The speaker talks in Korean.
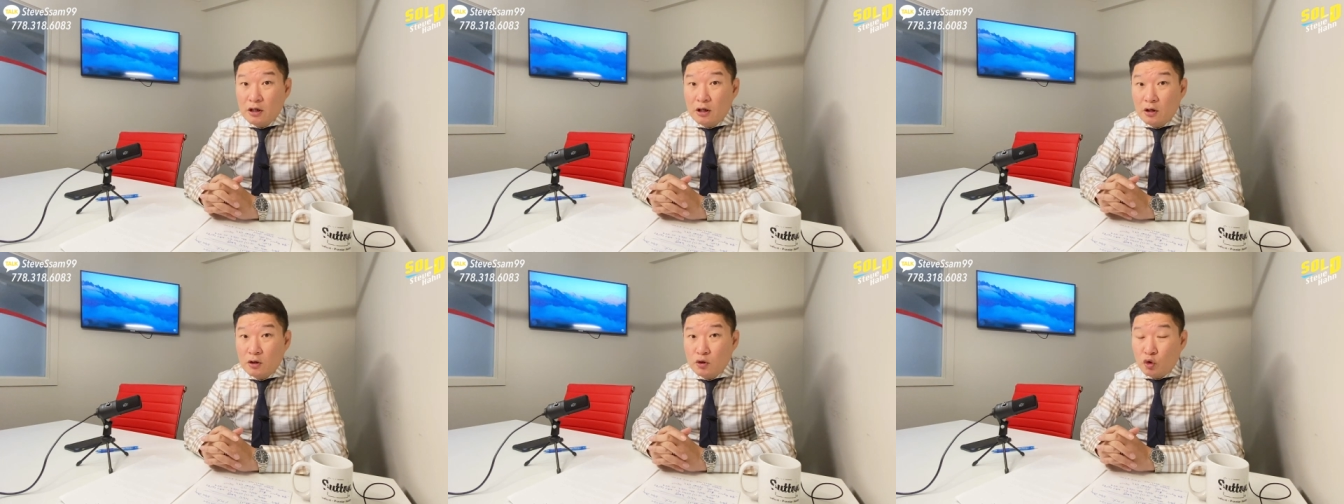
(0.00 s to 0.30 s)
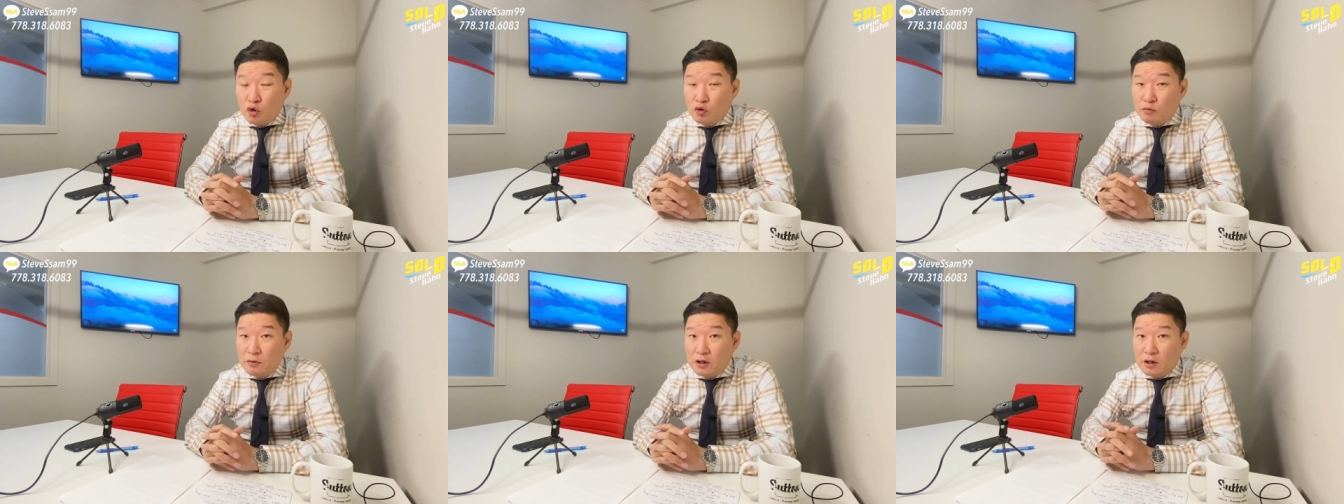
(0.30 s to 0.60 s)

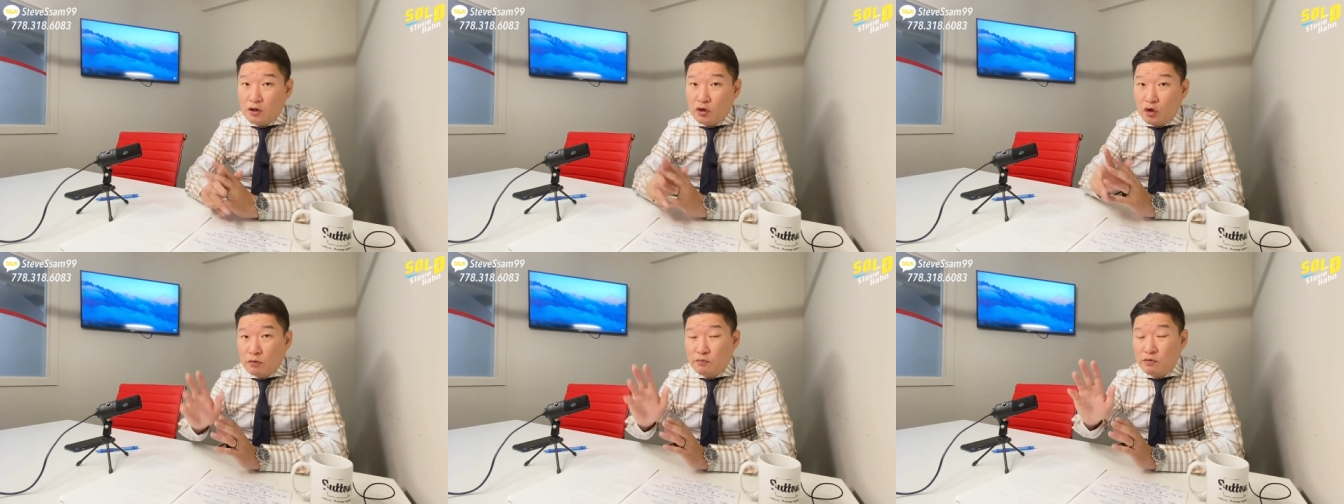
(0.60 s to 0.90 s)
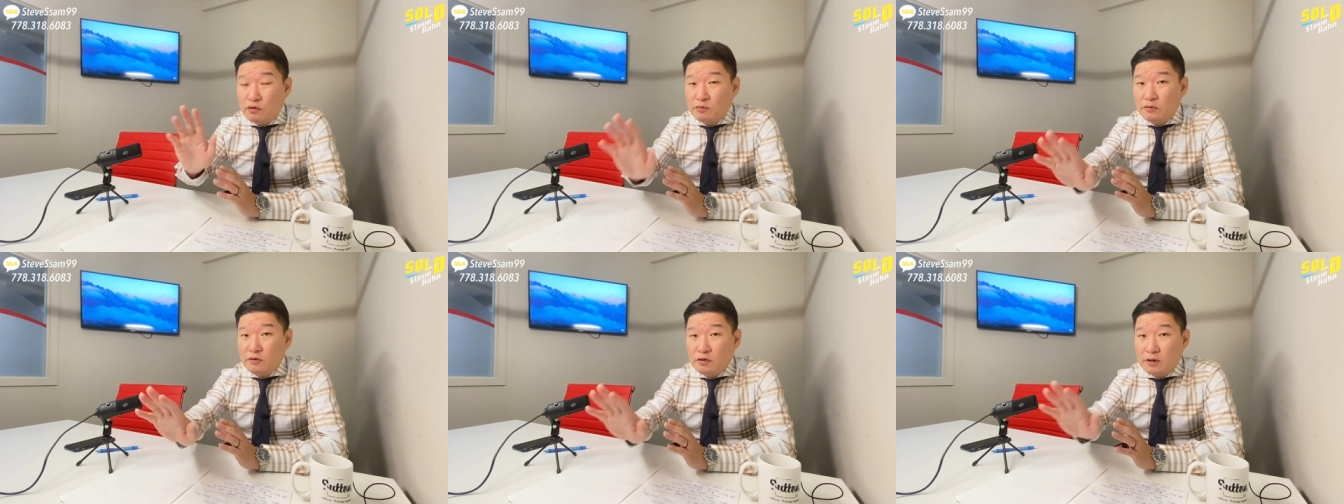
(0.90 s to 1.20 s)
조금
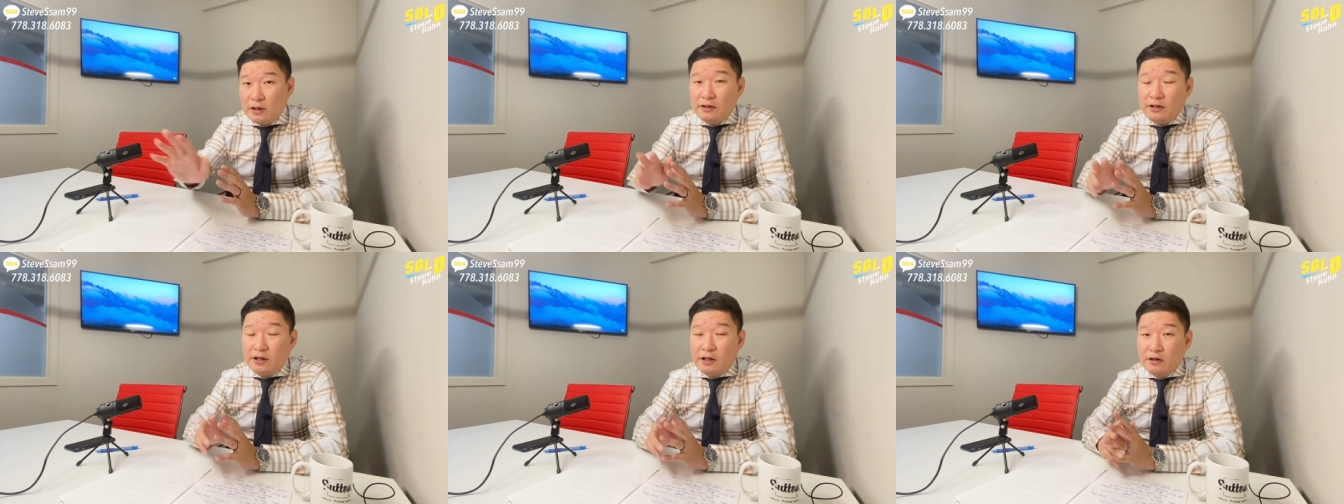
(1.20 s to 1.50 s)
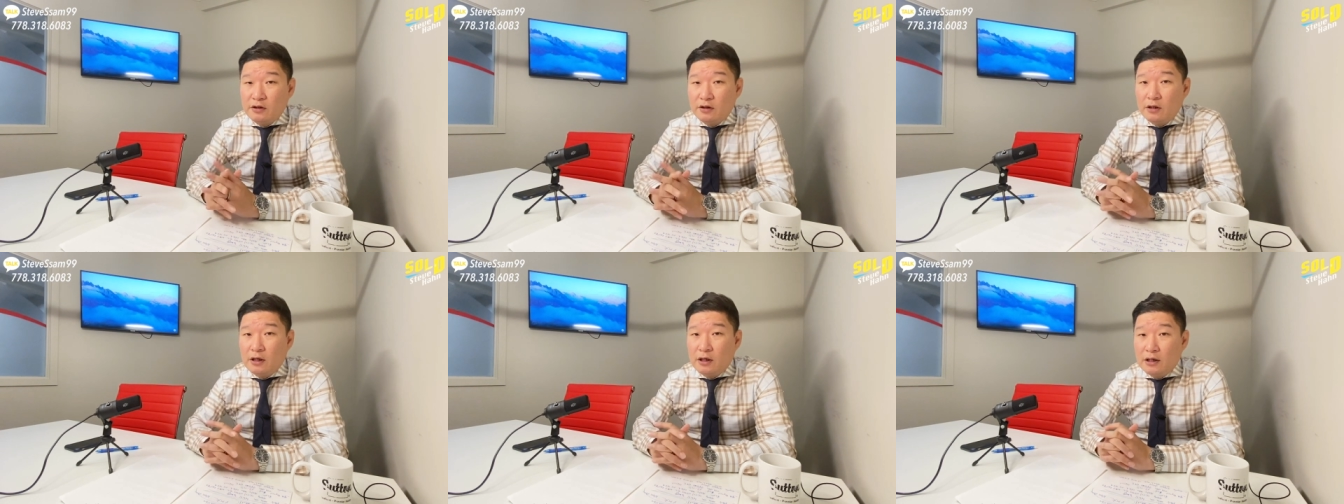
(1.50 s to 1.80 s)

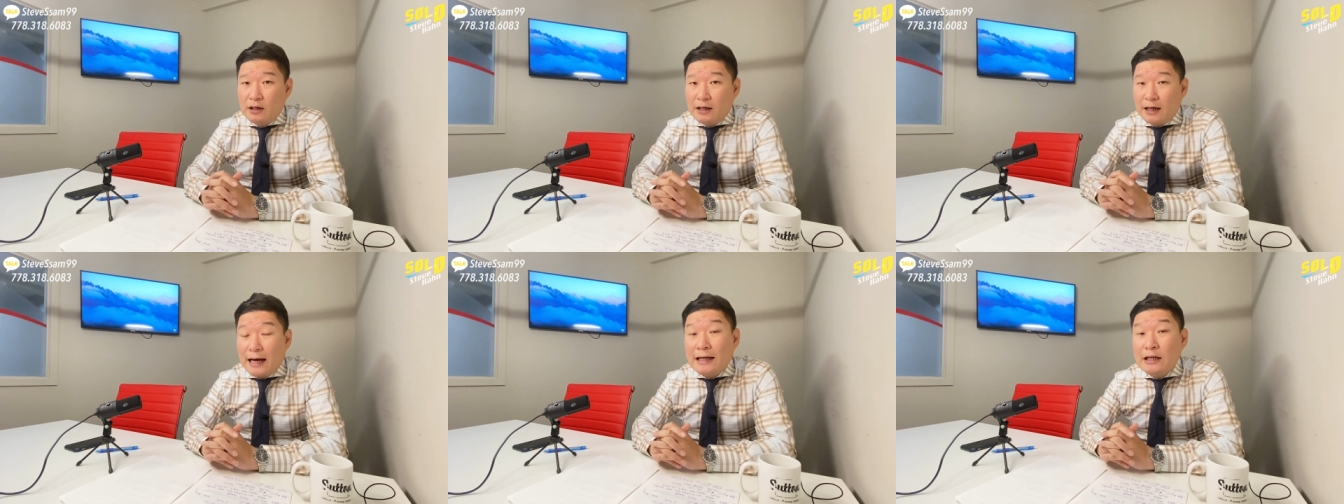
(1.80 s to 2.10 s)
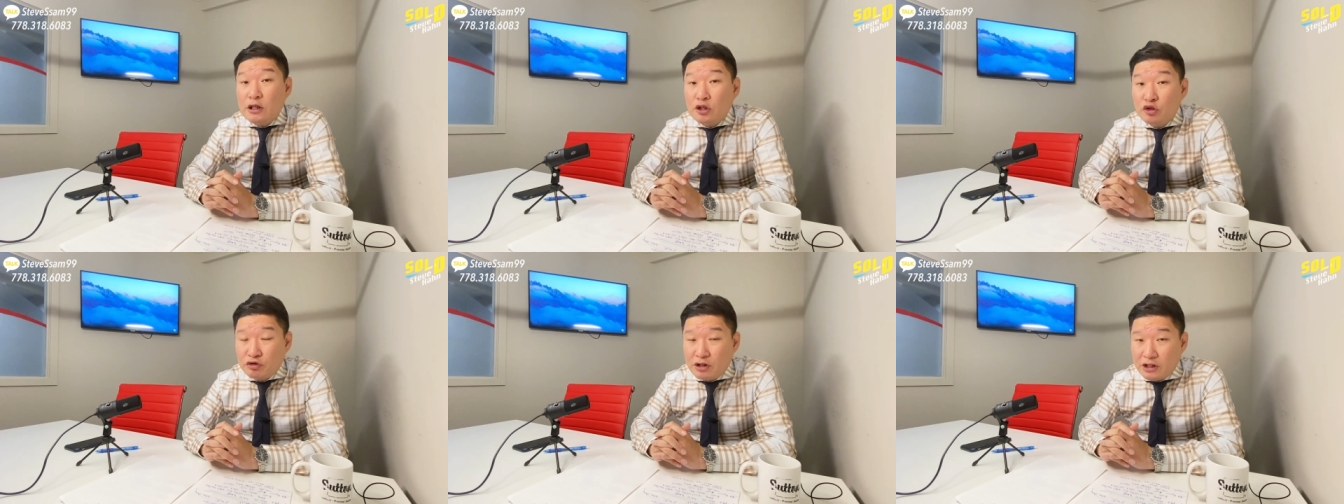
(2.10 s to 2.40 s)
여러분한테는
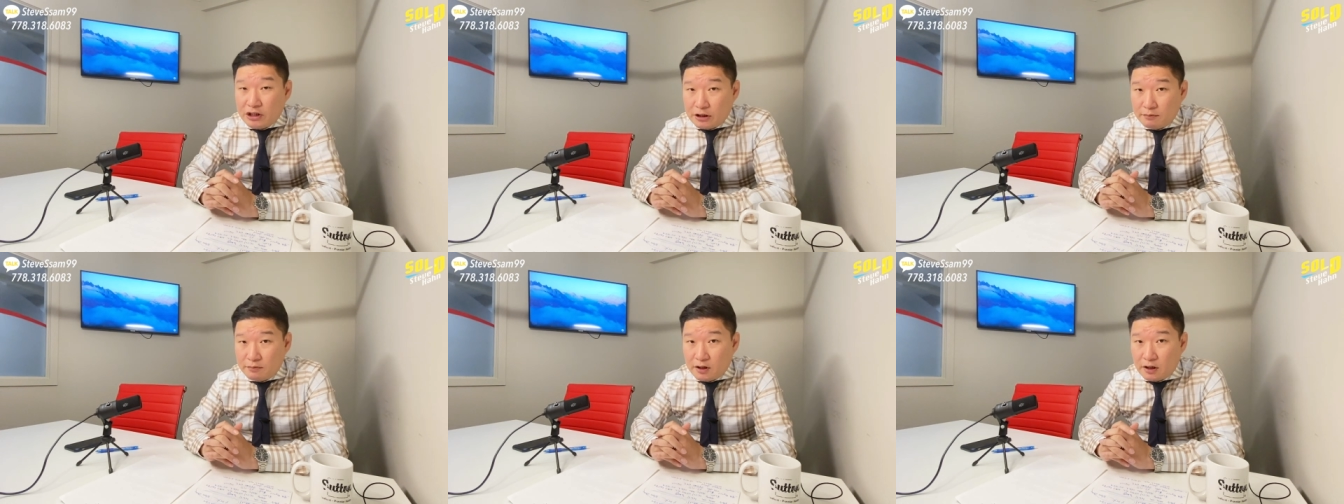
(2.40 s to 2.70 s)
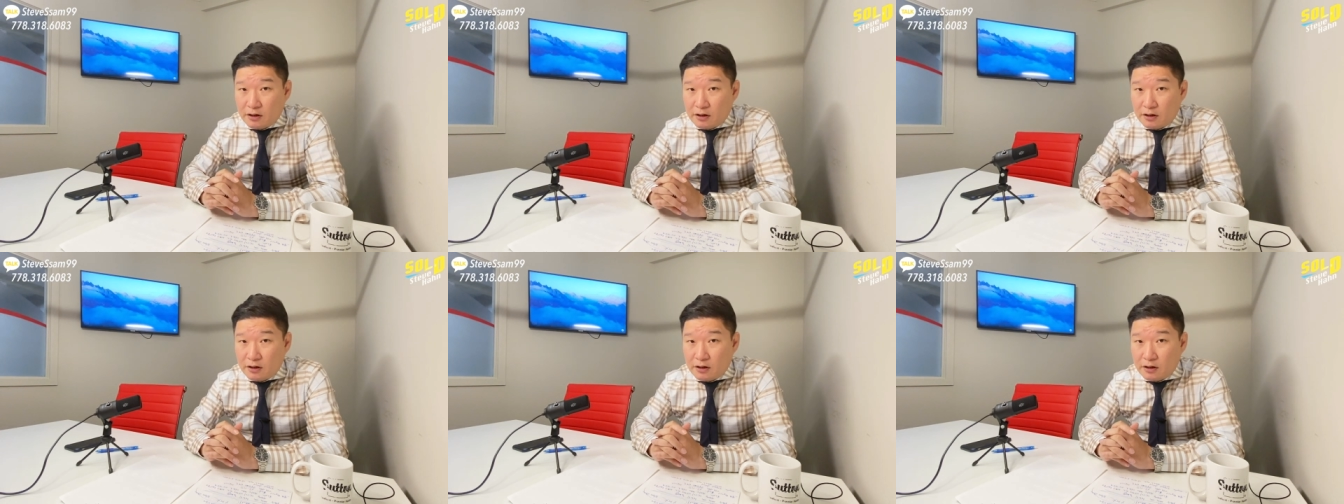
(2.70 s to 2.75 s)
아닐 수도 있습니다.